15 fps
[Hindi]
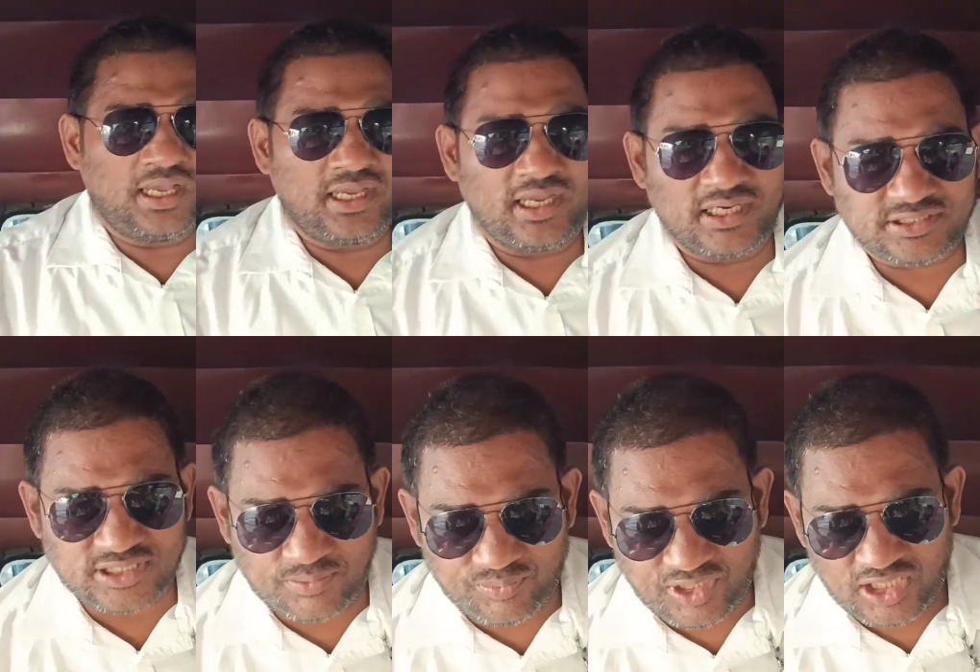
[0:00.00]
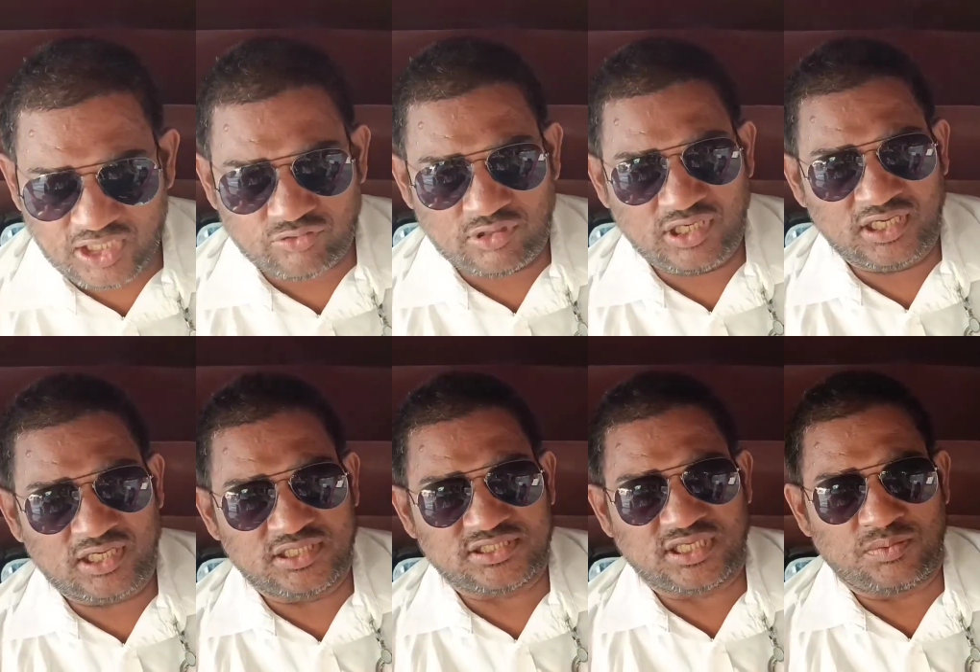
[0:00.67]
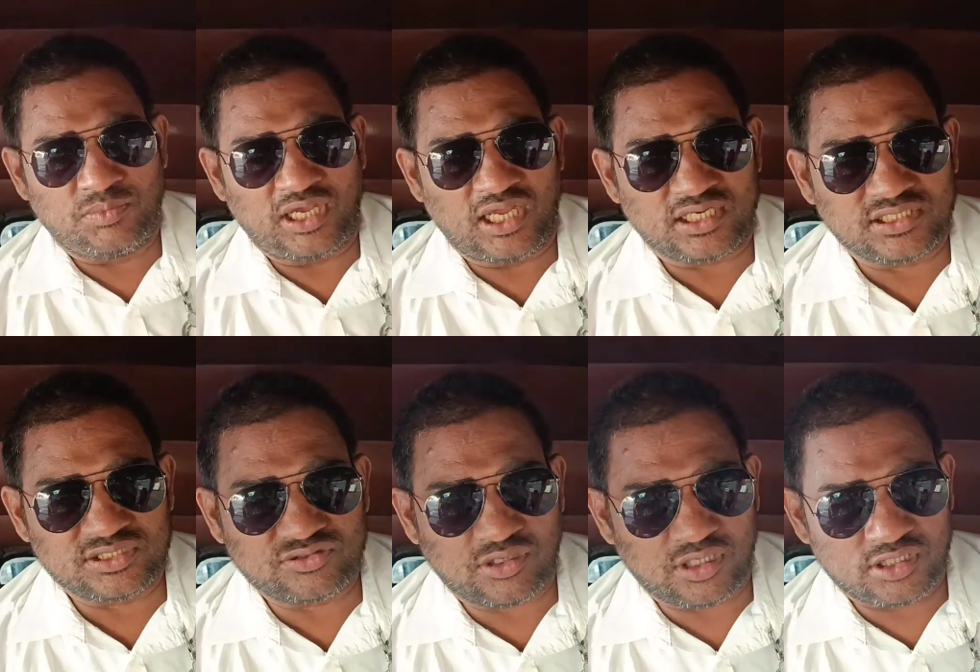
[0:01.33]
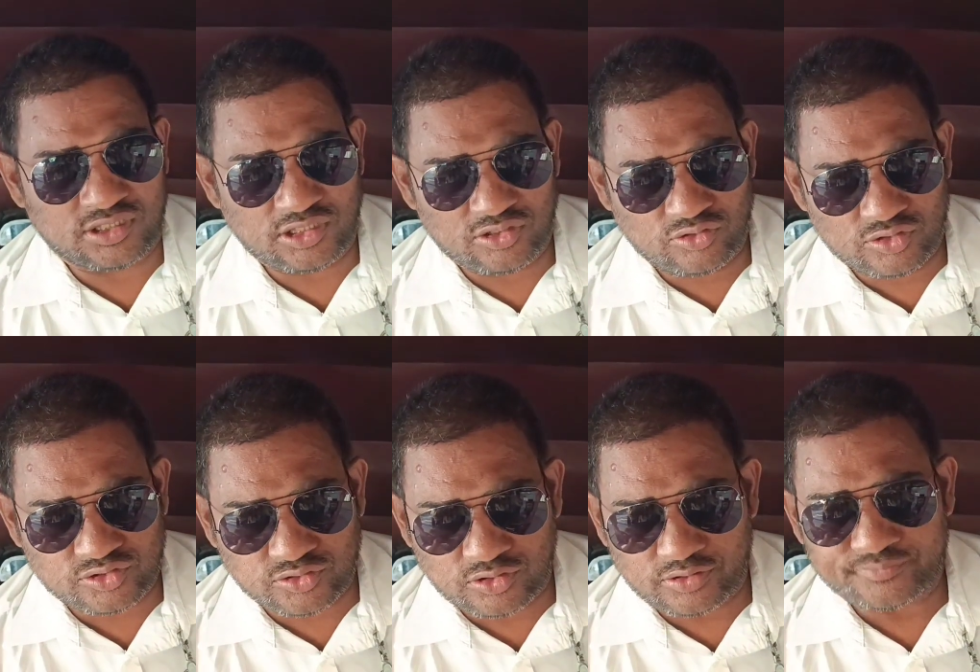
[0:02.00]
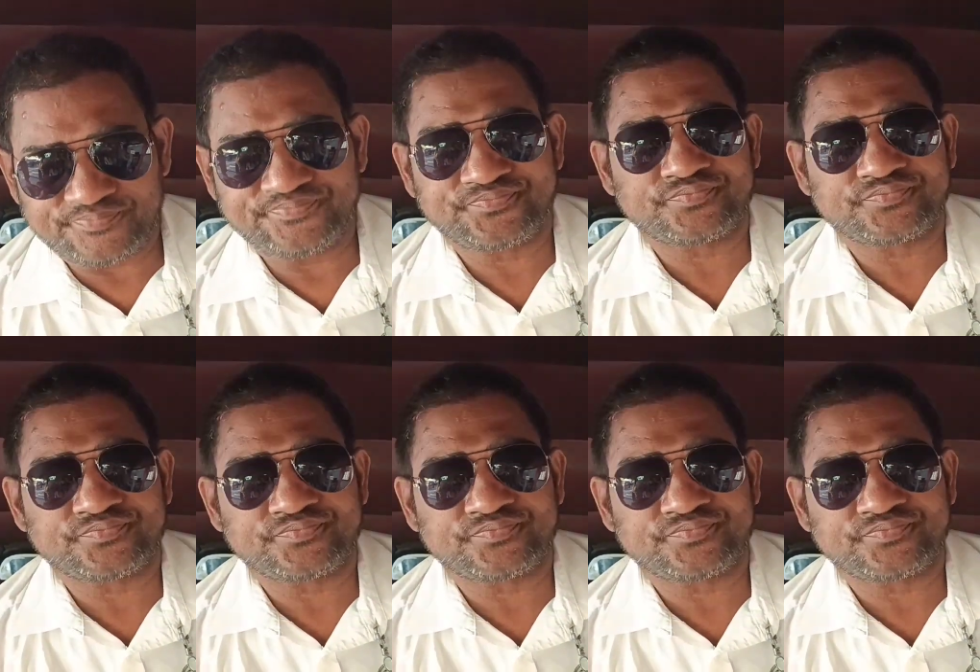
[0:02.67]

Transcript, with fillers: हाई गेट्स आपका ऑटो एंगल चैनल में हार्दिक स्वागत है दोस्तों